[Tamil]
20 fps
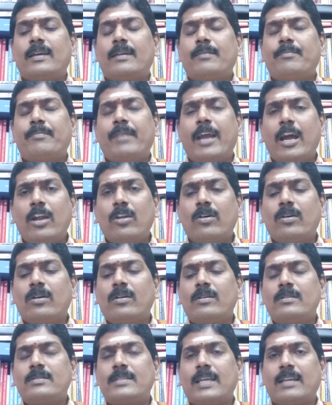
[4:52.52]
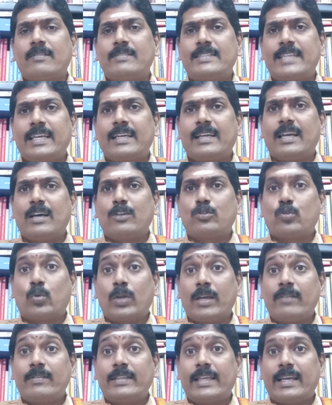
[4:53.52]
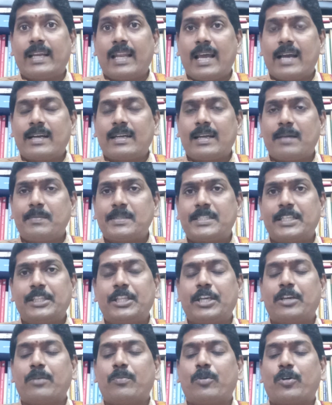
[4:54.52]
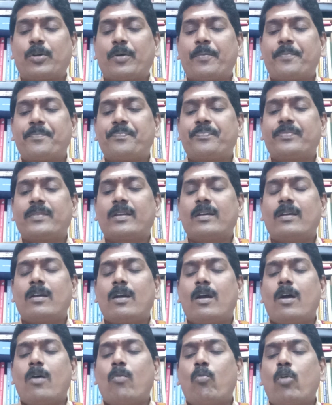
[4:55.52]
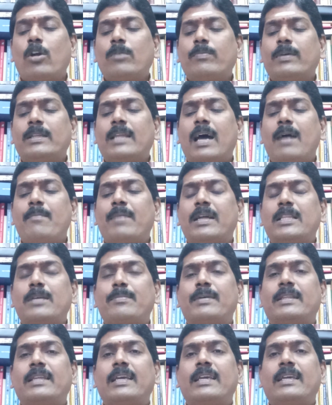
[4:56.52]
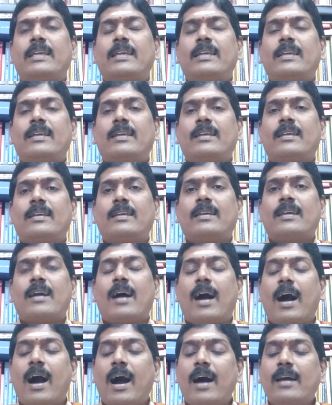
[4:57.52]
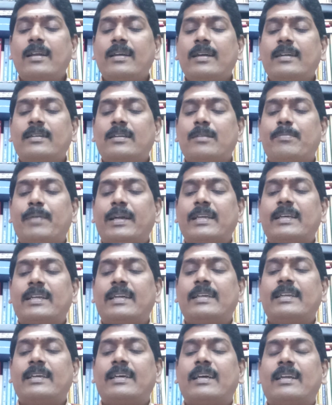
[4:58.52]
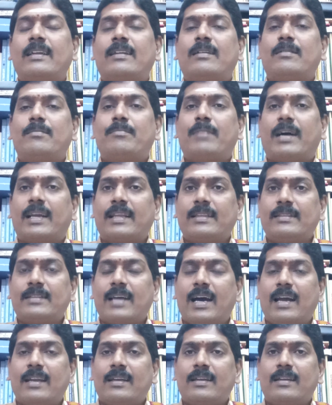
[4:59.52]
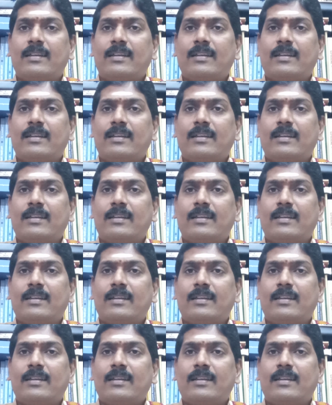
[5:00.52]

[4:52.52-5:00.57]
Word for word: மேலும் சில விஷயங்களை துணை விதைகளாக நாம் சிந்திக்க போகிறோம் ஒன்பதாம் அதிபதி ஆறு எட்டு பனிரெண்டுகள் மறைந்தால்